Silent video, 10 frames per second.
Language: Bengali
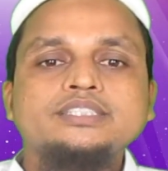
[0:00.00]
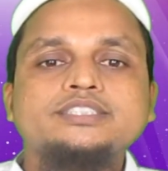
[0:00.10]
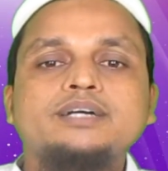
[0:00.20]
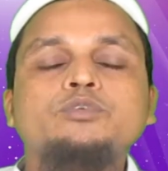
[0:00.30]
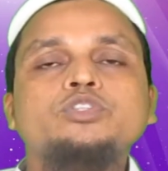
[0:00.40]

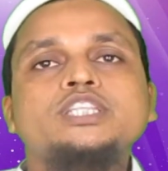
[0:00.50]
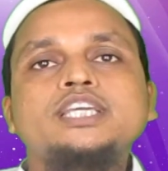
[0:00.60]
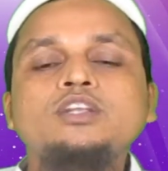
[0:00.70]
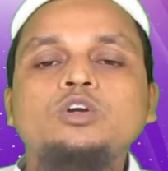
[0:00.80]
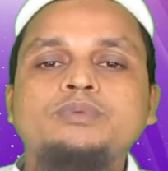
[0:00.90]
যেমন
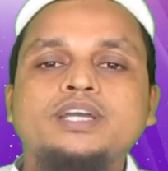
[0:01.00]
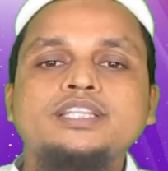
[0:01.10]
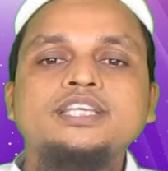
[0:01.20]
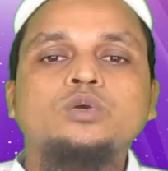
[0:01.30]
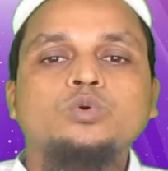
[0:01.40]

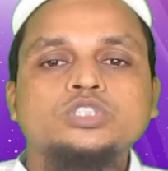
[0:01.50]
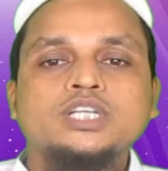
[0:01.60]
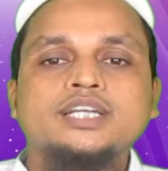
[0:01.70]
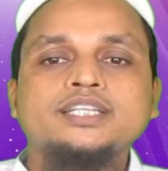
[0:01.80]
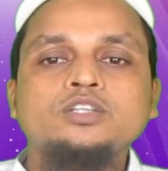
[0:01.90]
দীর্ঘমেয়াদী
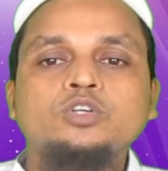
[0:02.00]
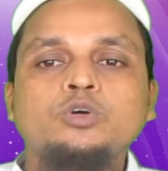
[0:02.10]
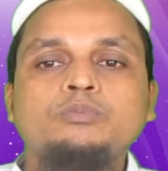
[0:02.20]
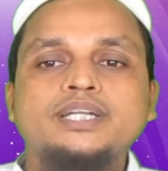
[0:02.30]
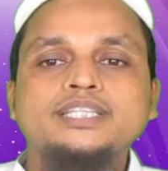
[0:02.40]
কোষ্ঠকাঠিন্য
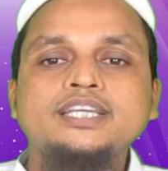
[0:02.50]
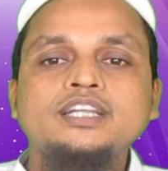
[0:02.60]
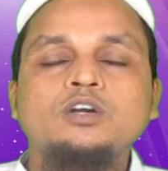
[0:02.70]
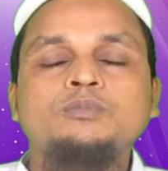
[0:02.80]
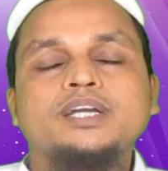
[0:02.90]
বা
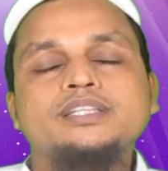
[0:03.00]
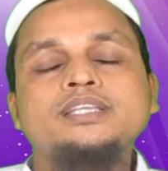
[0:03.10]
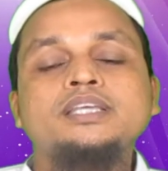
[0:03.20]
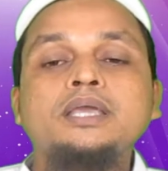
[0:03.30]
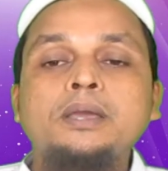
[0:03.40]

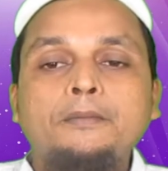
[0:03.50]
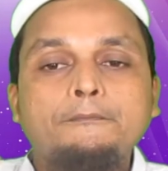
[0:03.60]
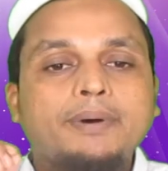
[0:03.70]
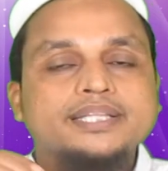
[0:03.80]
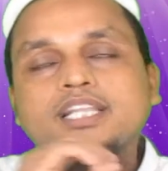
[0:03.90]
দীর্ঘমেয়াদী
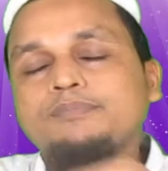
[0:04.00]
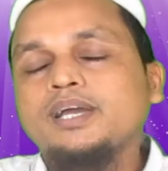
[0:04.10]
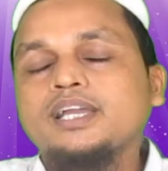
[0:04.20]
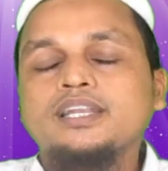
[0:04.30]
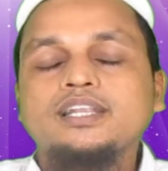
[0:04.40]
পাতলা
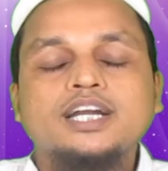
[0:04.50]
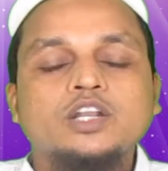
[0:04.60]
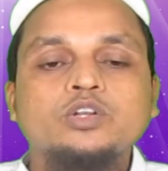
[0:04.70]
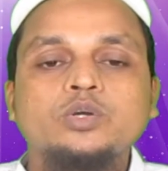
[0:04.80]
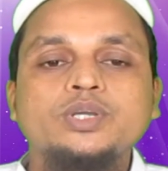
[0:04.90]
পায়খানার
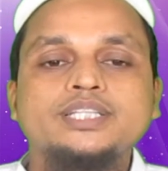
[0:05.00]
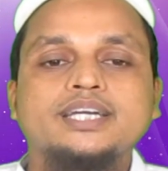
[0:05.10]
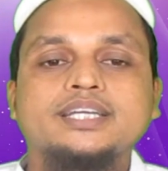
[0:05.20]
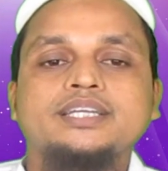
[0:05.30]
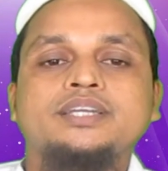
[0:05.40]
কারণে হয়ে
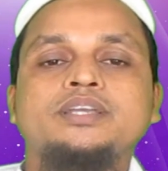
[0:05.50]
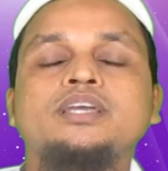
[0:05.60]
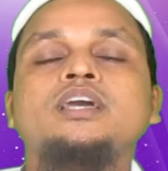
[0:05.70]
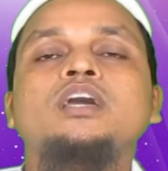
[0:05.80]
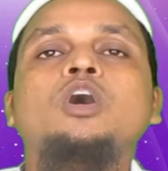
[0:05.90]
থাকে
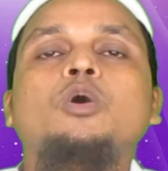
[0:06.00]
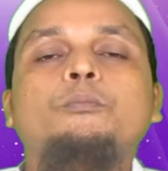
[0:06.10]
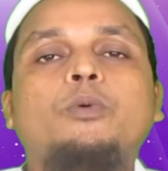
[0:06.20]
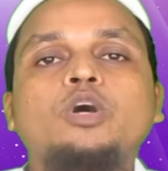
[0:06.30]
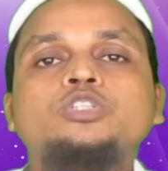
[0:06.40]

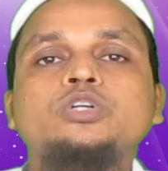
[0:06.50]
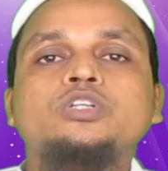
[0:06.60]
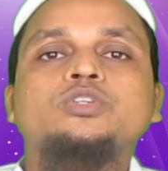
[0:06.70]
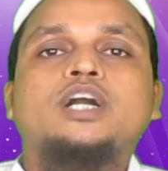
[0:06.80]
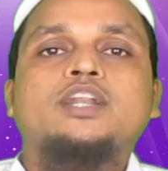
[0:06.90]

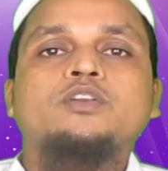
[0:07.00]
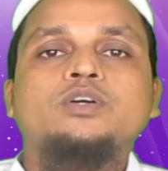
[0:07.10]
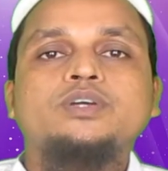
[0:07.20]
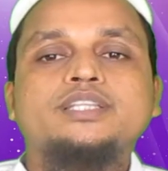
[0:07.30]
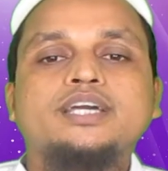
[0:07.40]
বংশগত কারণে
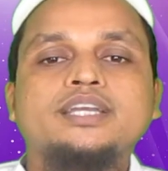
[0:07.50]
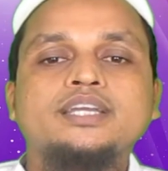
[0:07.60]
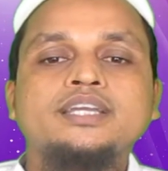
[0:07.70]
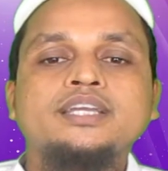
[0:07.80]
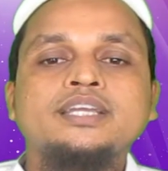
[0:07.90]
হয়ে থাকে
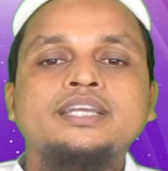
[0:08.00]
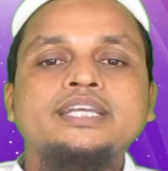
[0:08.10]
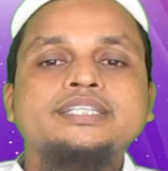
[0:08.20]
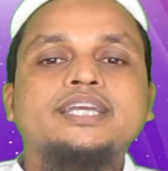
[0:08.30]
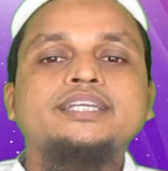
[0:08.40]

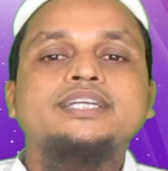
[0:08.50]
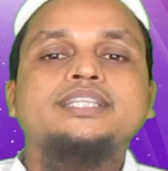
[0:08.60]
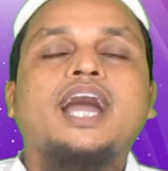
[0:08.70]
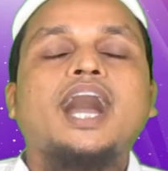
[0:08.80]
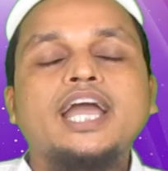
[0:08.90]
সেই
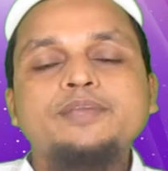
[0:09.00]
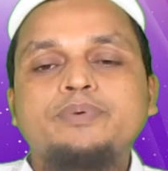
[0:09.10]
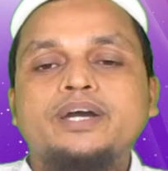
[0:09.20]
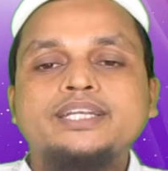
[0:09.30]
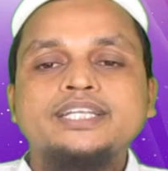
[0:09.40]
সাথে
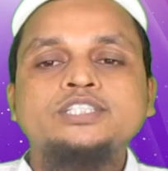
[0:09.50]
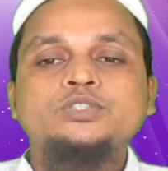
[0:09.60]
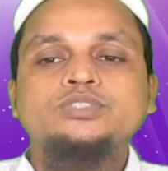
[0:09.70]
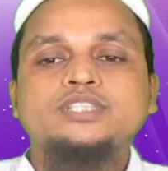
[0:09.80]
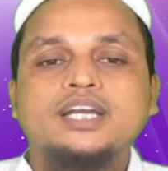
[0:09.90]
হাইপার
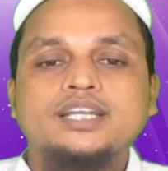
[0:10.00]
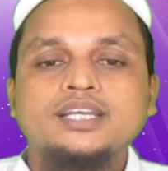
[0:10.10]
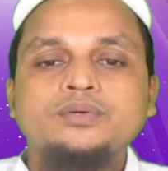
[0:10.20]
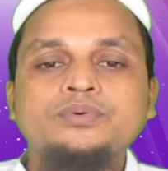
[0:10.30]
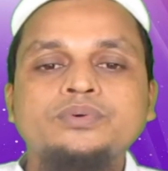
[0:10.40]
টেনশন
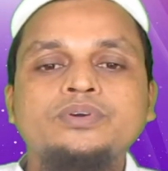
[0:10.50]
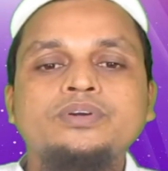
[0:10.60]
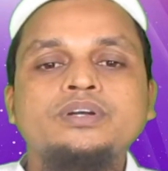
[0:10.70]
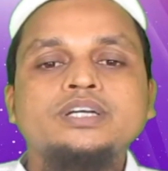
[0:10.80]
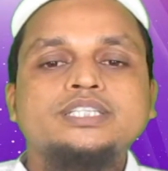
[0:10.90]
থাকলেও
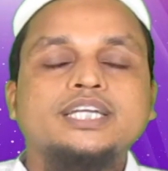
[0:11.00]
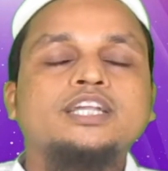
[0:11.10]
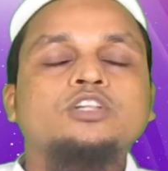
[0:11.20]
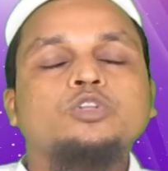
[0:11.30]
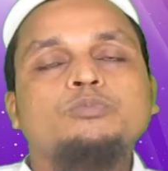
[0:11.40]

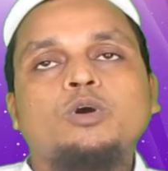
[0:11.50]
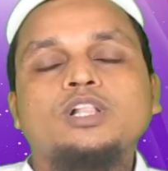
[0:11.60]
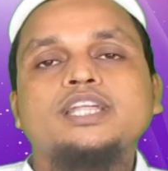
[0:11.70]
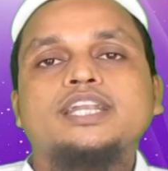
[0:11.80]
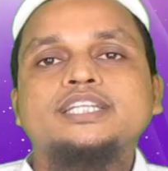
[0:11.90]
সাধারণত
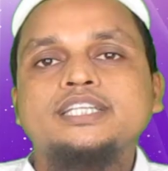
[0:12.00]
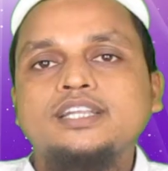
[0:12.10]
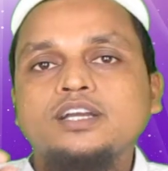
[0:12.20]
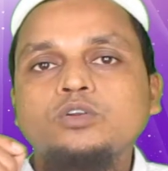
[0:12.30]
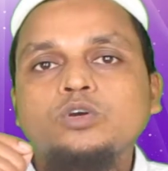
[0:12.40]
মলদারের
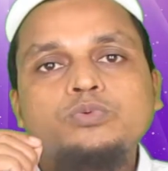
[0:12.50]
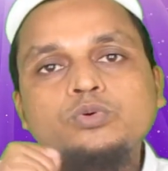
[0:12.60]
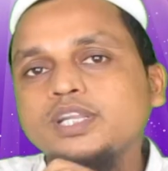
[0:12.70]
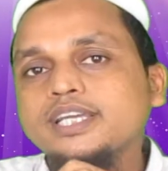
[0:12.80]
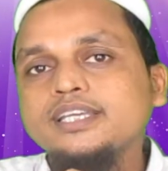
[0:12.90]
শিরাগুলো
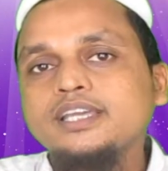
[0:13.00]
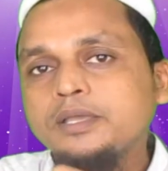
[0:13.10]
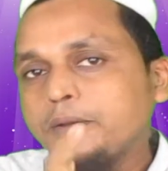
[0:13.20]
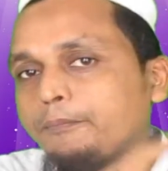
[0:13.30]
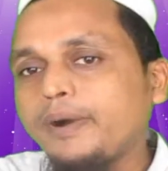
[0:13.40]
ফুলে গিয়ে
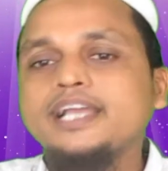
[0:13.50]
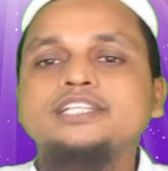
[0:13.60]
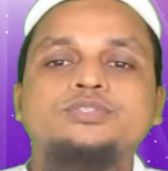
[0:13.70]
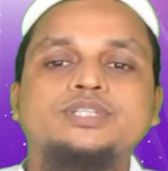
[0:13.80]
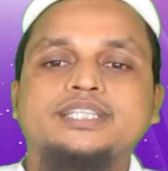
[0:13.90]

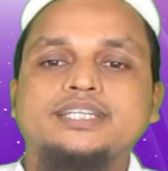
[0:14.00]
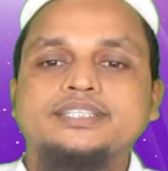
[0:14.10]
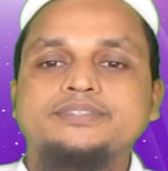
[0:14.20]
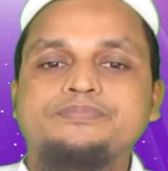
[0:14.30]
পাইলস হয়ে থাকে